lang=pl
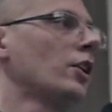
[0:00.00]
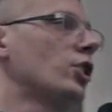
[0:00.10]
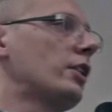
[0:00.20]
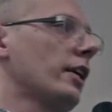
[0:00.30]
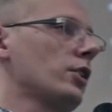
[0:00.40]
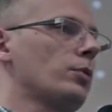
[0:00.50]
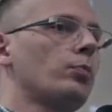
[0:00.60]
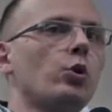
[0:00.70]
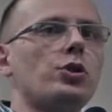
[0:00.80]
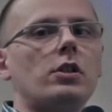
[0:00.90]
czy też
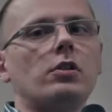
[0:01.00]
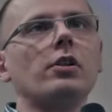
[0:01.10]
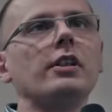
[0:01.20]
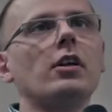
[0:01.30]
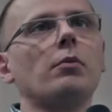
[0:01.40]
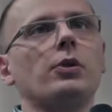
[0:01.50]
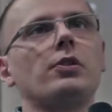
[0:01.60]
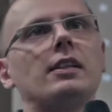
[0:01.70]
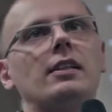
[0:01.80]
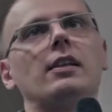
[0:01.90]
pójść do innego
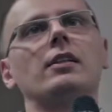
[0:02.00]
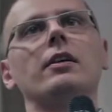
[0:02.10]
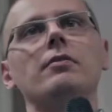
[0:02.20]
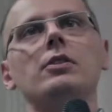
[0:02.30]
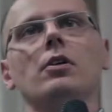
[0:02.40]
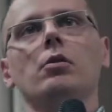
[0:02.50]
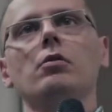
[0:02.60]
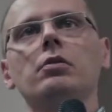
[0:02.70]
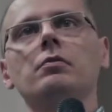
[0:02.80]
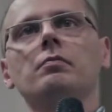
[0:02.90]
producenta
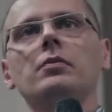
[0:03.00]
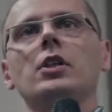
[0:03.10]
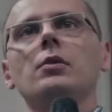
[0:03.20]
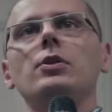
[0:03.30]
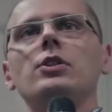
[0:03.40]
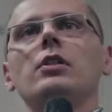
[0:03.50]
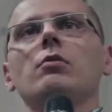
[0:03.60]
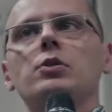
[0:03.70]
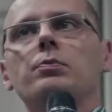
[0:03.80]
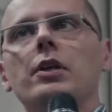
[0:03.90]
telewizorów i być
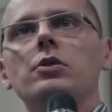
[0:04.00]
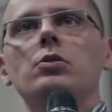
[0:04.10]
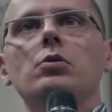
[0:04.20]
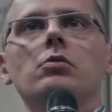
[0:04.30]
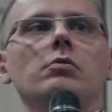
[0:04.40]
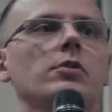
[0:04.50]
jedną z pięciu,